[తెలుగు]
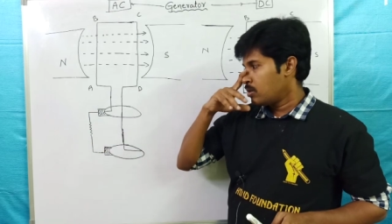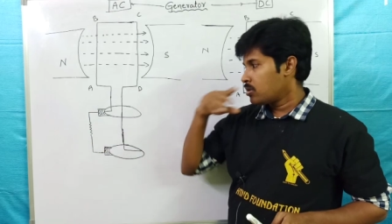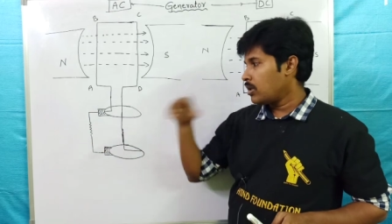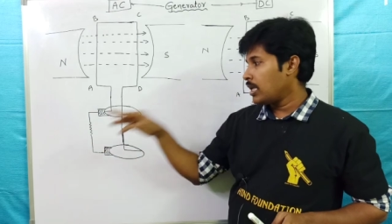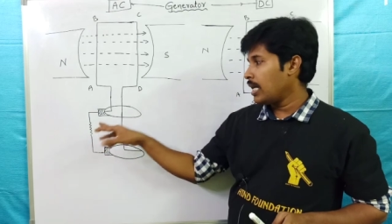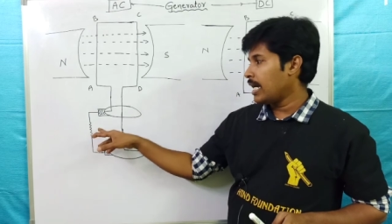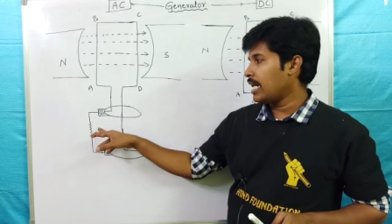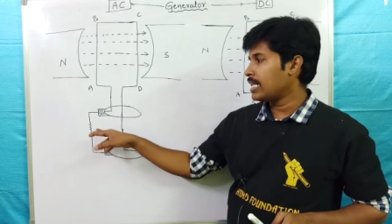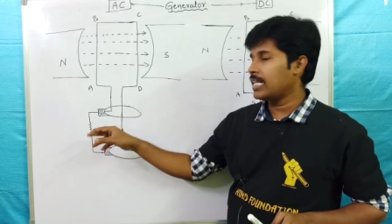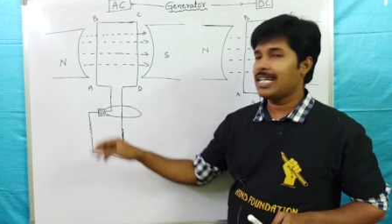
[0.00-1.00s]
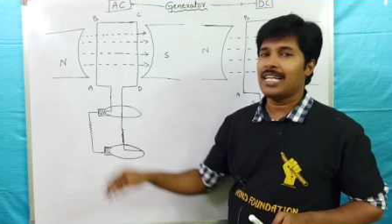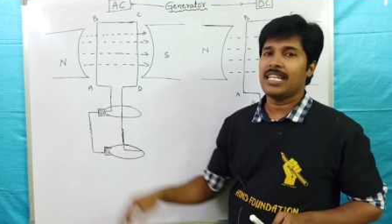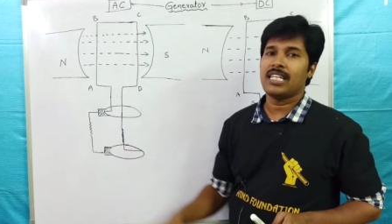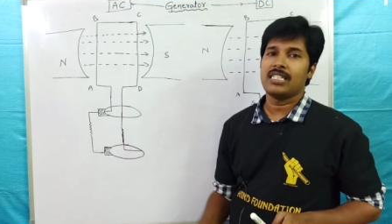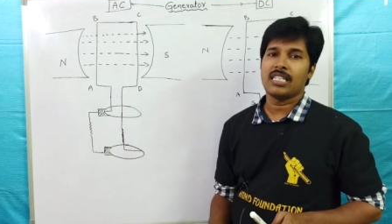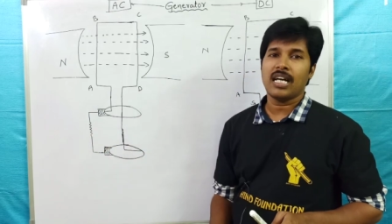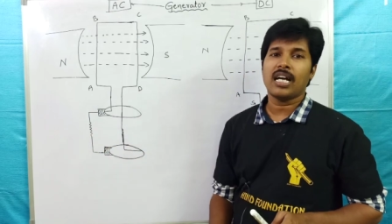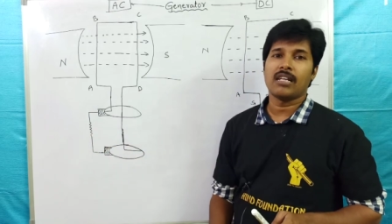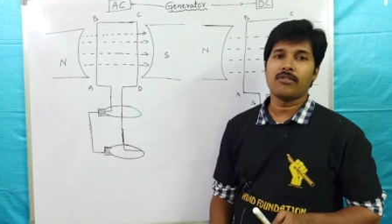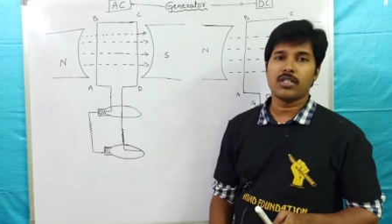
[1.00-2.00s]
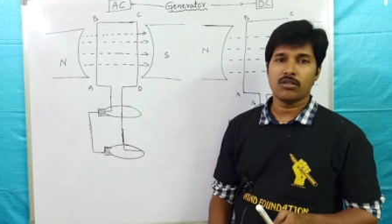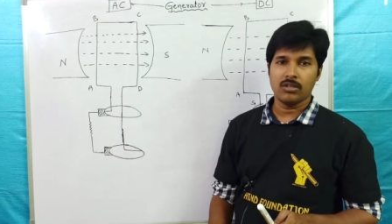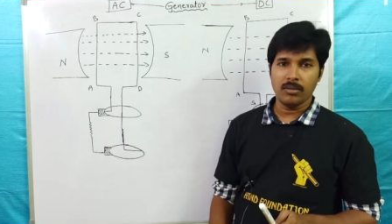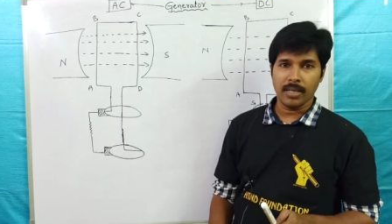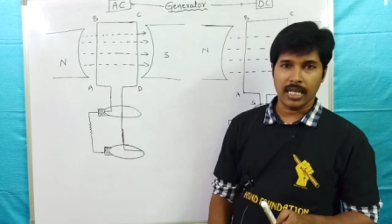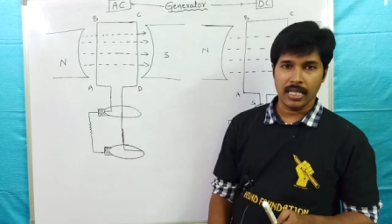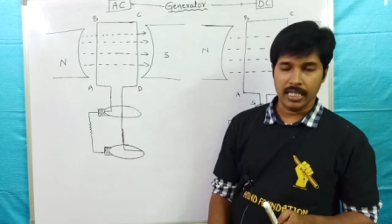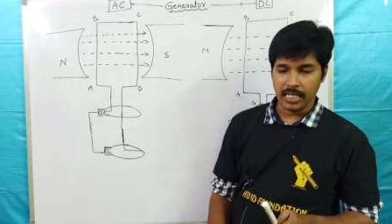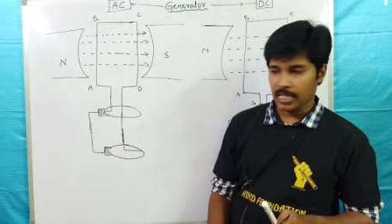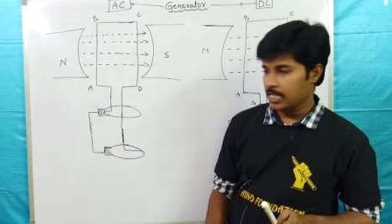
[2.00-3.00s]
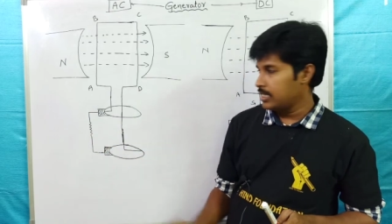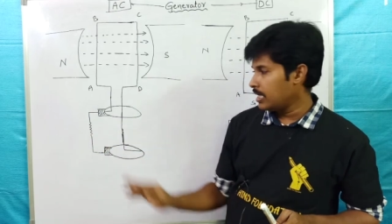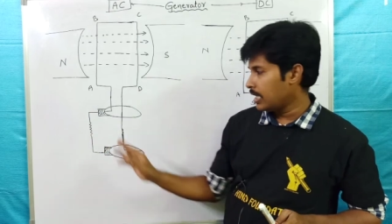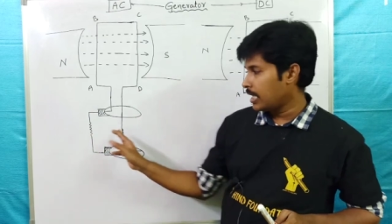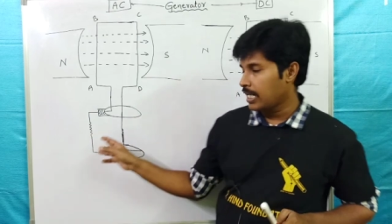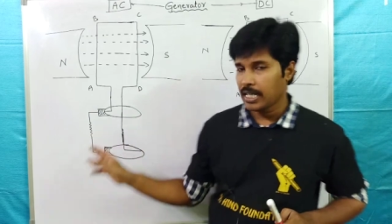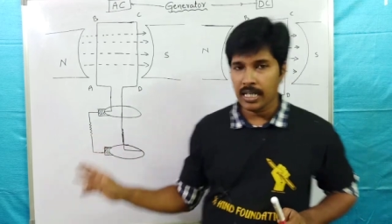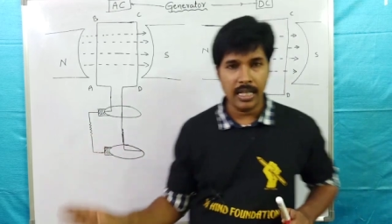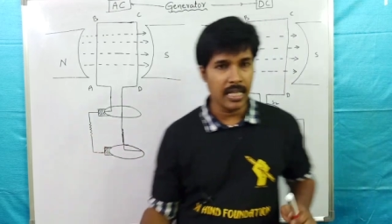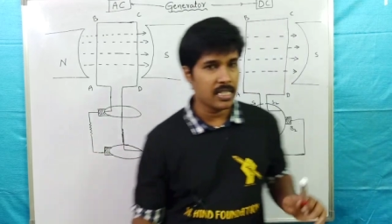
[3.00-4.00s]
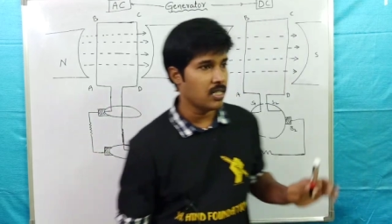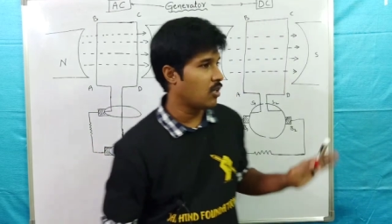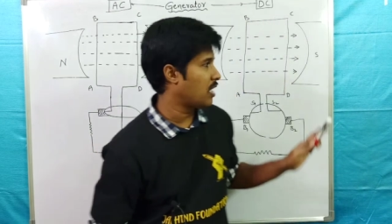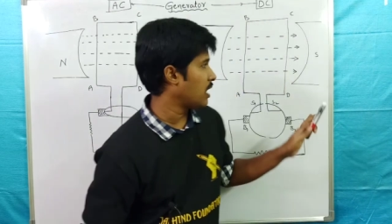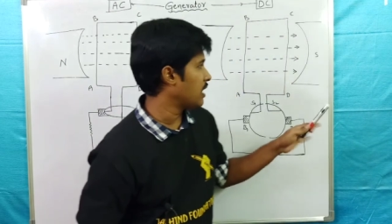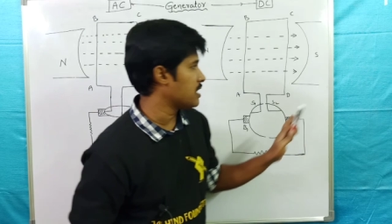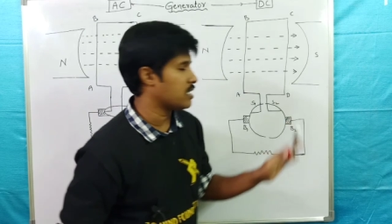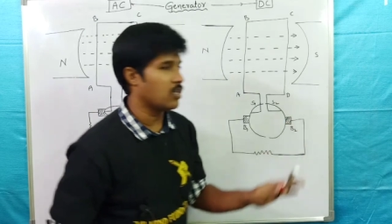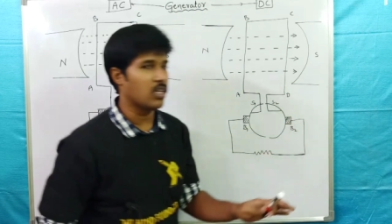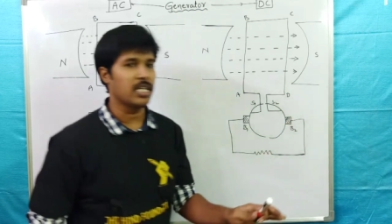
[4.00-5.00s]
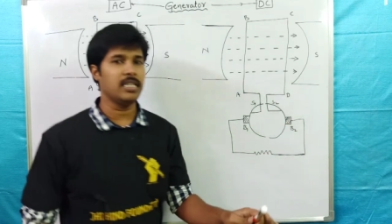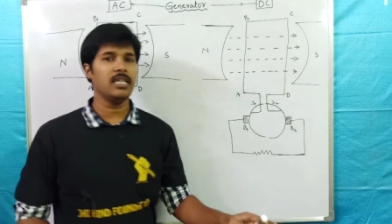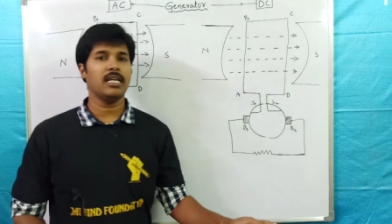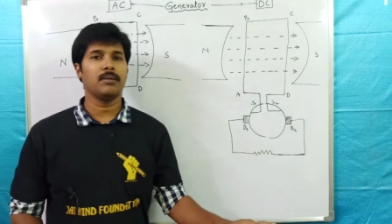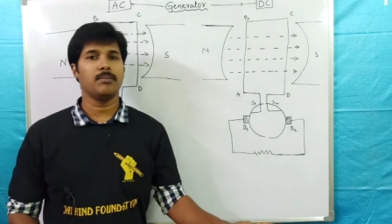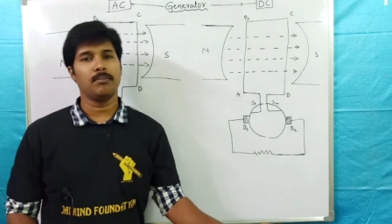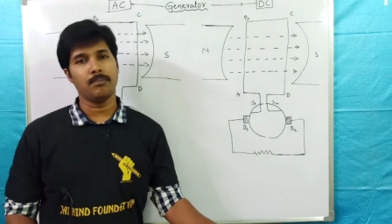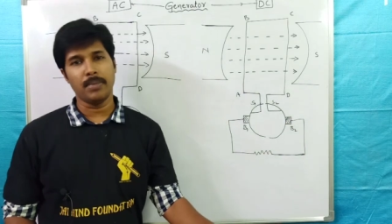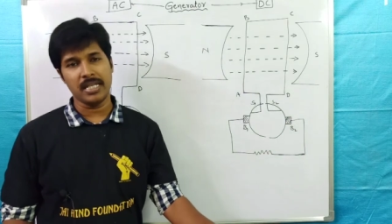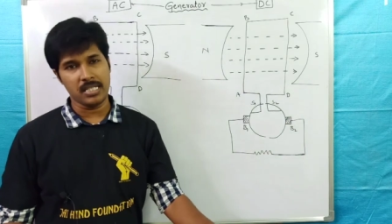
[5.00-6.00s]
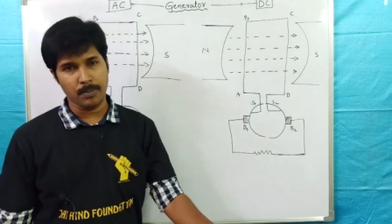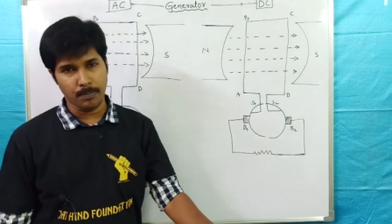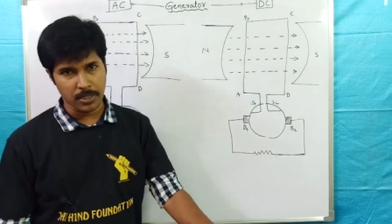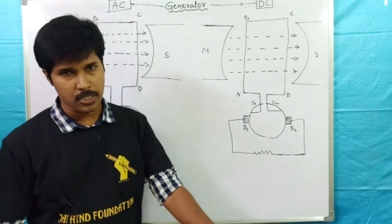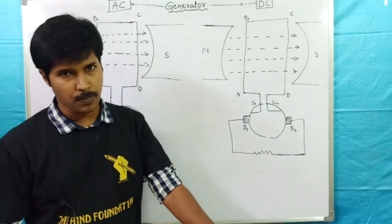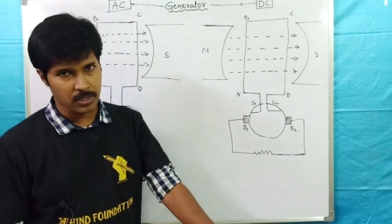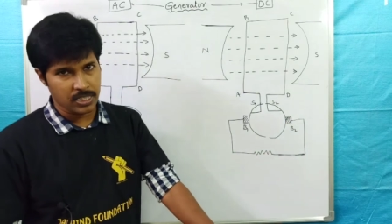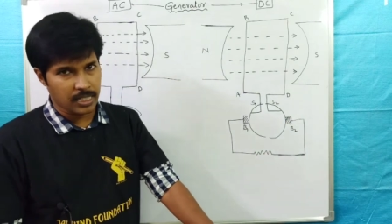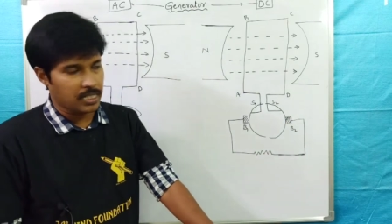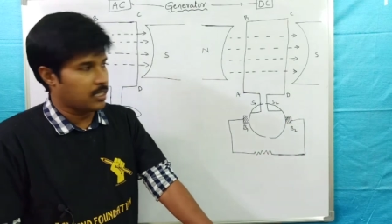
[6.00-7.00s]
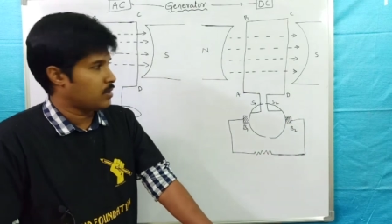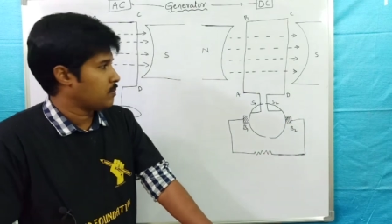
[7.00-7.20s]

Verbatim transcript: సో అలా ఎలక్ట్రికల్ ఎనర్జీగా కన్వర్ట్ అవుతుంది మెకానికల్ ఎనర్జీ అది ఇక్కడైనా ఏసీలో అయినా డీసీలో అయినా ఇది బేసిక్ ప్రిన్సిపల్ జనరేటర్